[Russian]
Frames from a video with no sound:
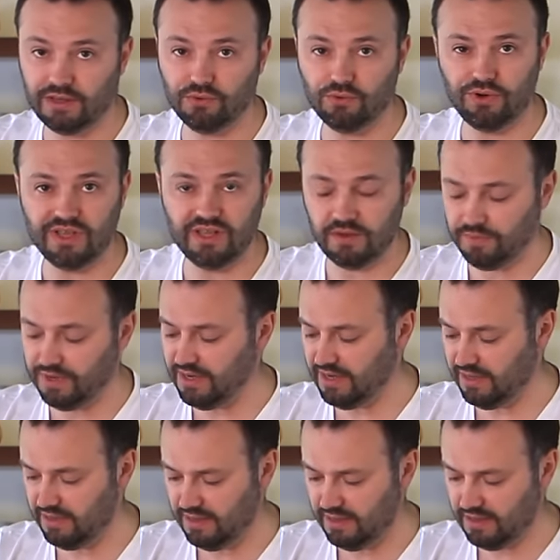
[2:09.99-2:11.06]
такой
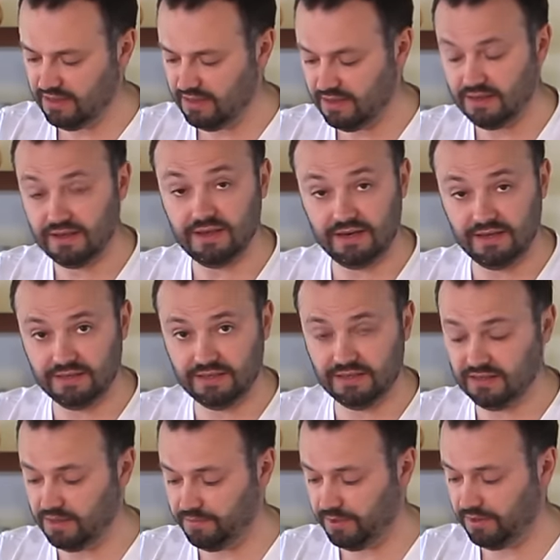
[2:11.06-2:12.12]
неприятный резкий
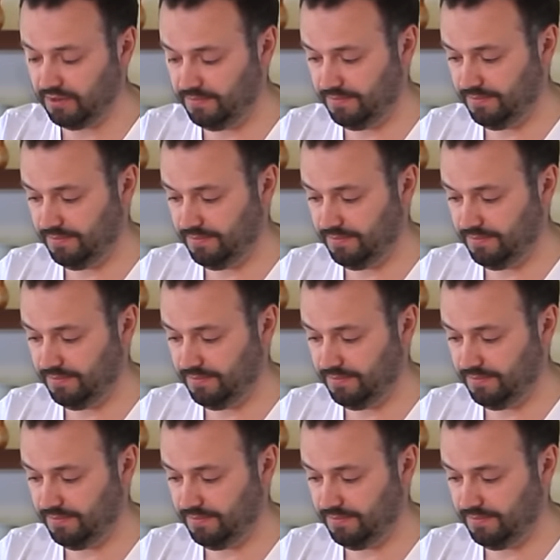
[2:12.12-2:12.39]
запах.